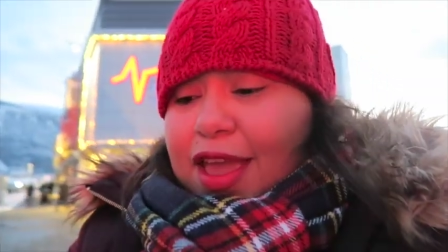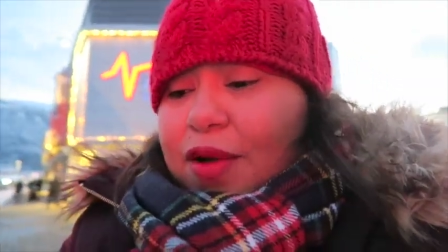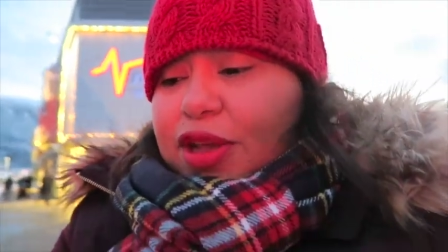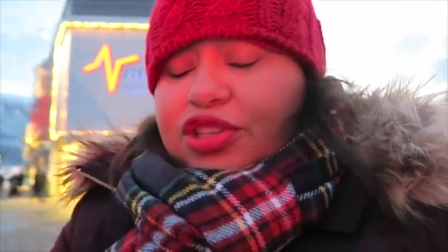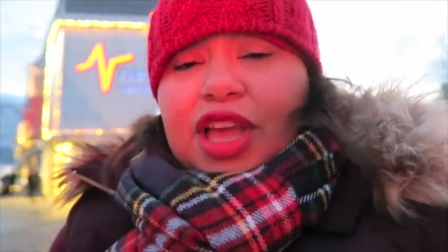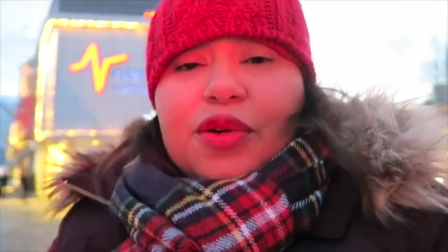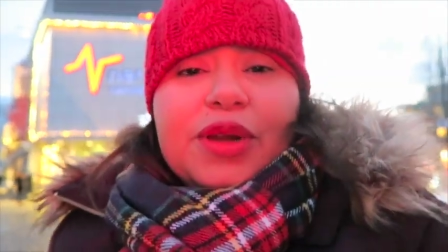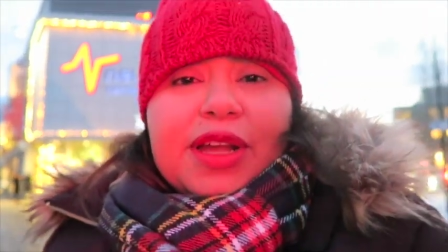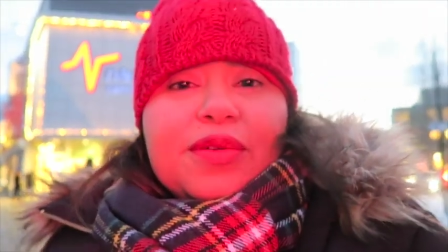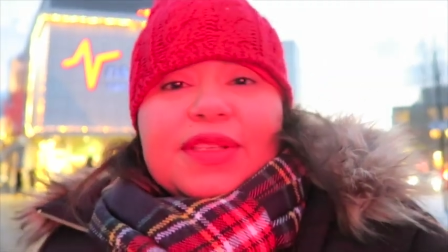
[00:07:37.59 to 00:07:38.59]
Eu acho que é a
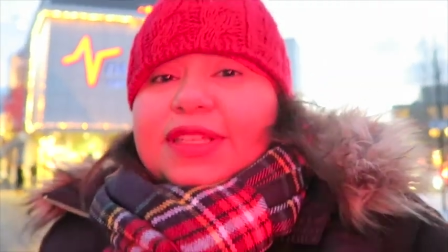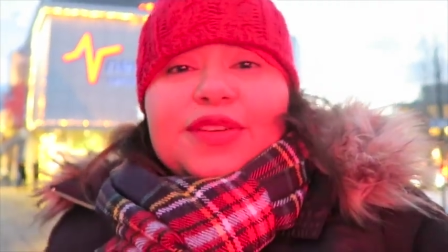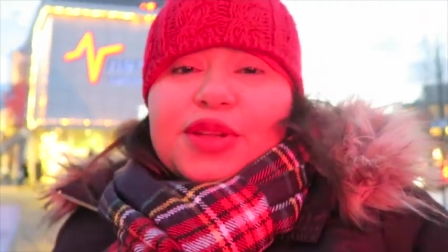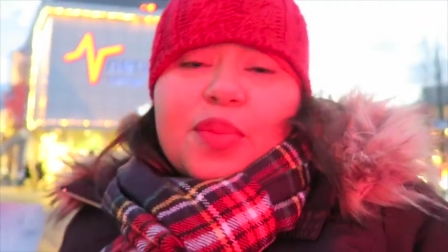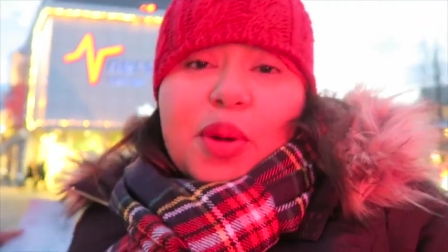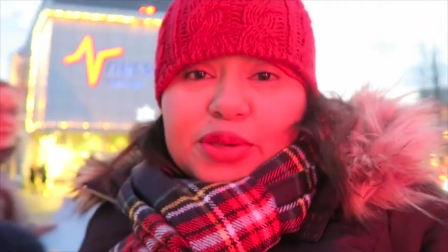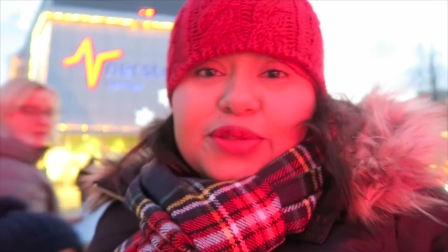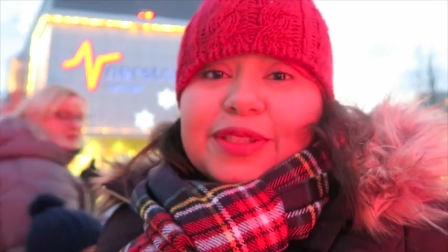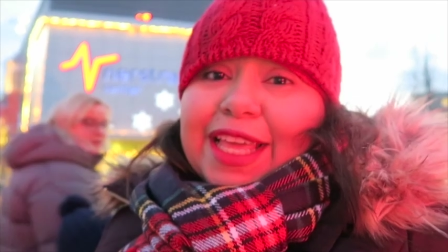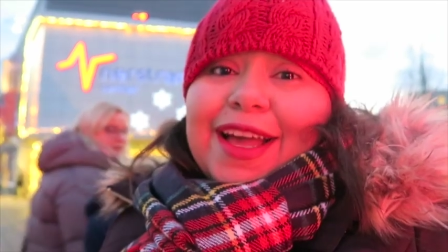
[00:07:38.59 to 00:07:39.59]
única coisa que eu não
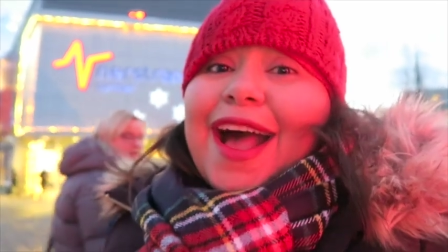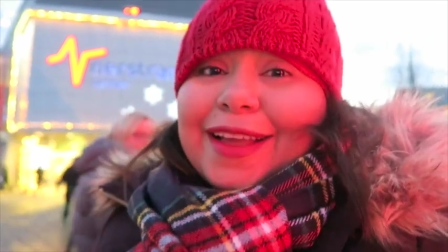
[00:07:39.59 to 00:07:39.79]
posso ter